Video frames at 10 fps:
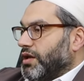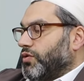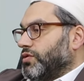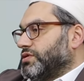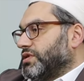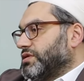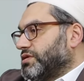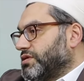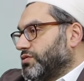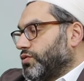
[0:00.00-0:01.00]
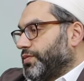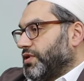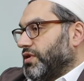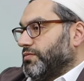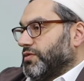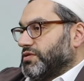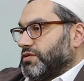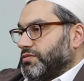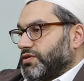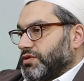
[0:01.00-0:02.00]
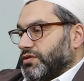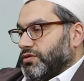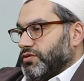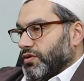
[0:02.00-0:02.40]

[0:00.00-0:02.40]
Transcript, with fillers: E, o yüzden de sizin o parayı almanızda bir sıkıntı